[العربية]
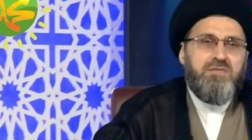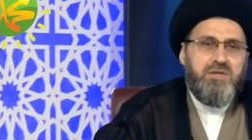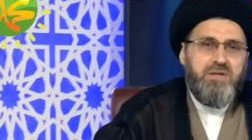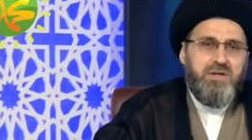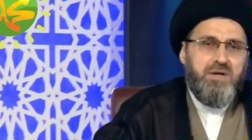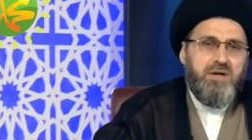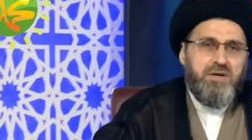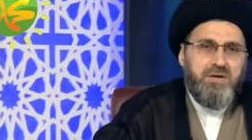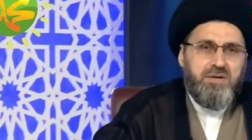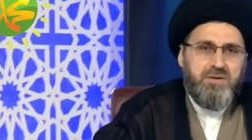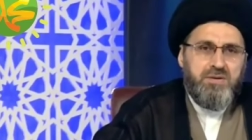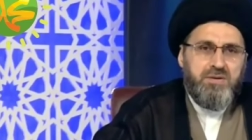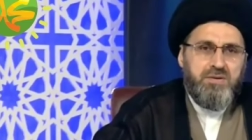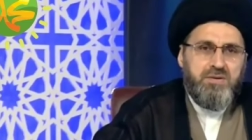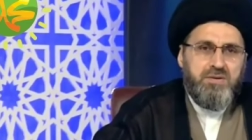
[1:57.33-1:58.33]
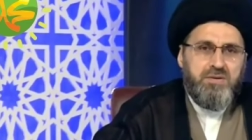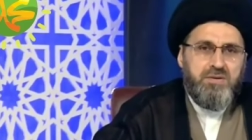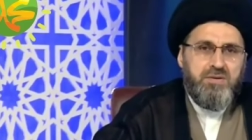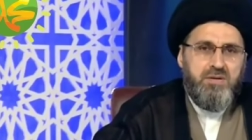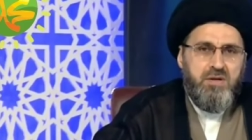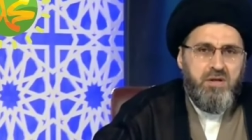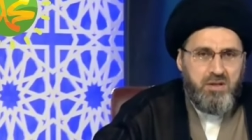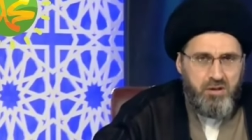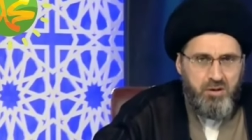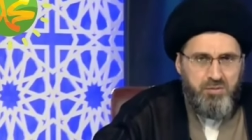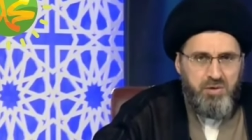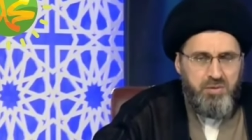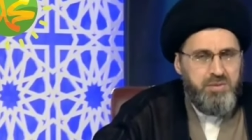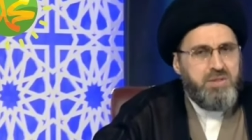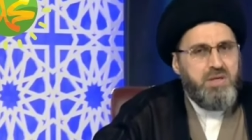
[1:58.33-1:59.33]
دينار
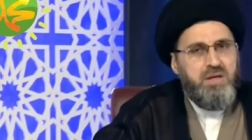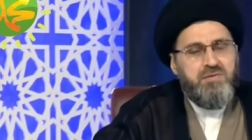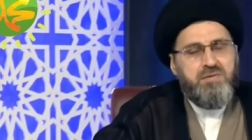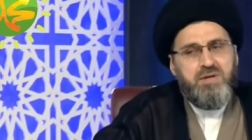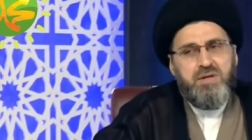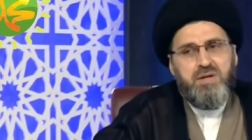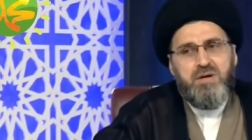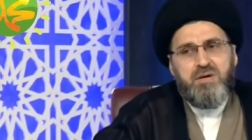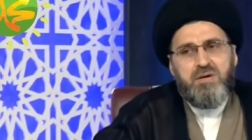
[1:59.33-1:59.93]
يطلبني مئة ألف دينار